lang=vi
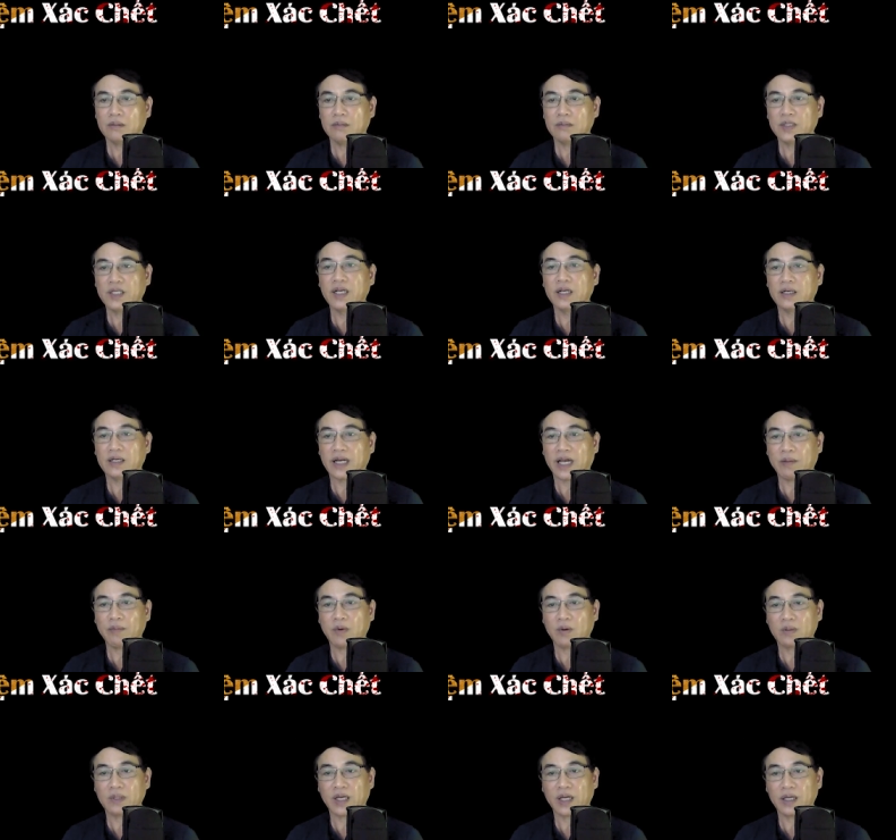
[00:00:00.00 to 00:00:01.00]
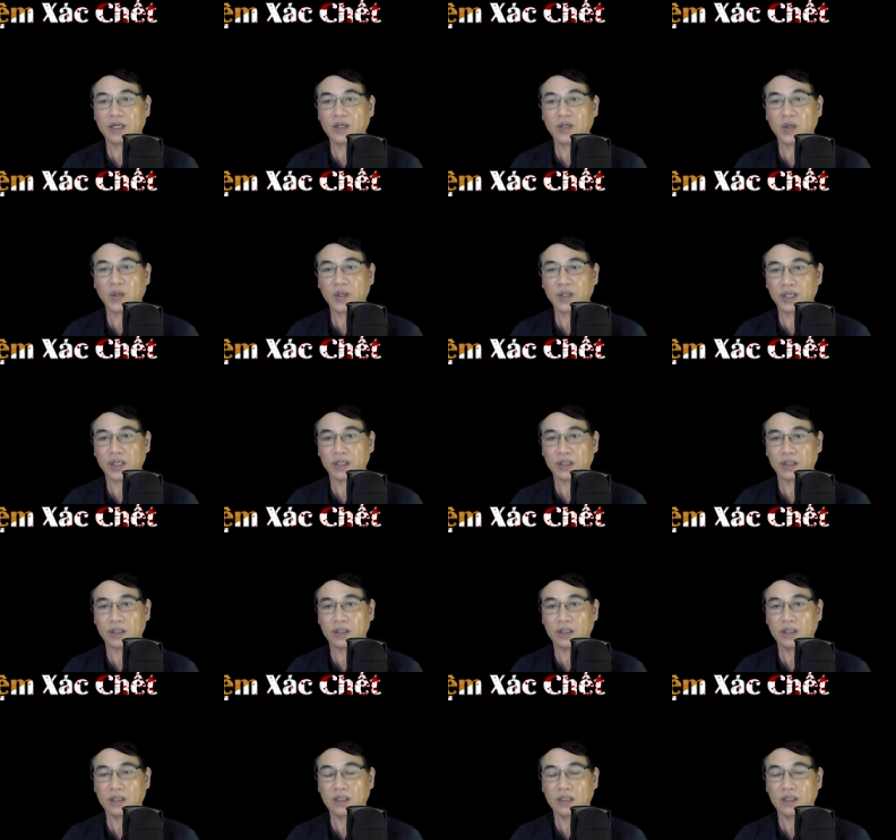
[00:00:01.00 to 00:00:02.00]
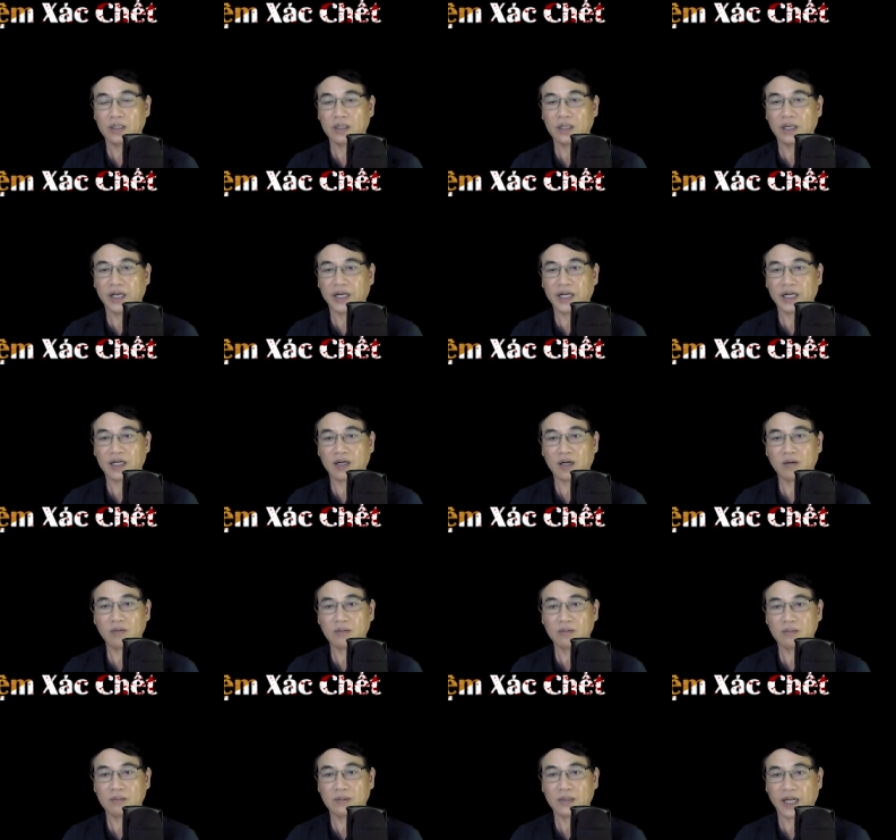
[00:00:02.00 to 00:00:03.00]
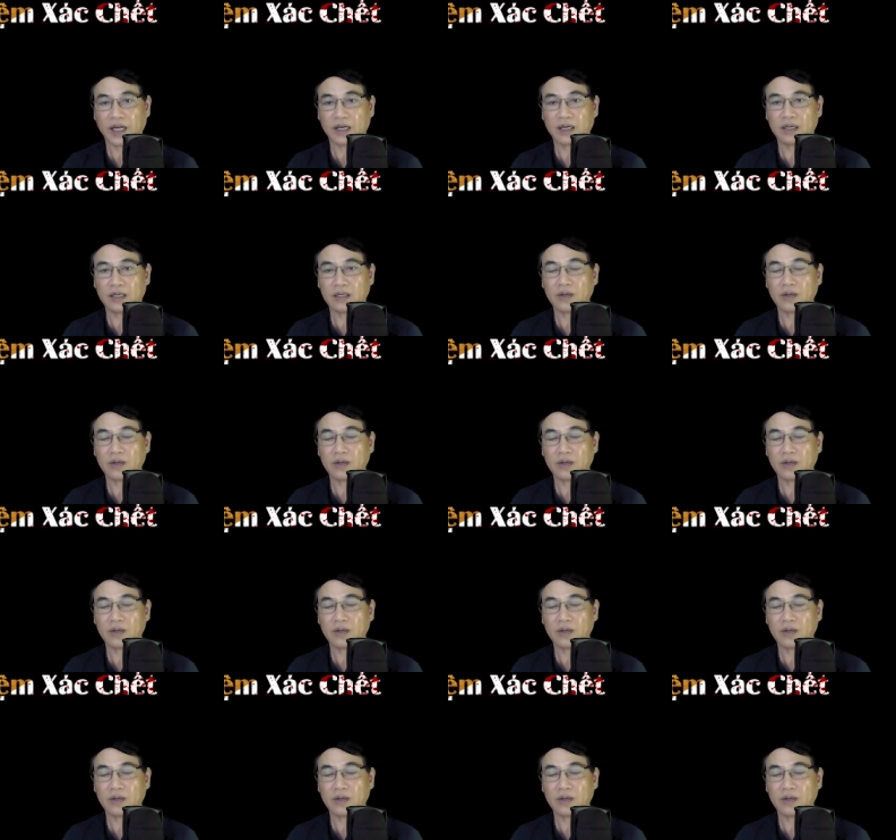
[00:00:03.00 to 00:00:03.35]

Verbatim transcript: Dừng lại một giây do dự, người đàn ông lại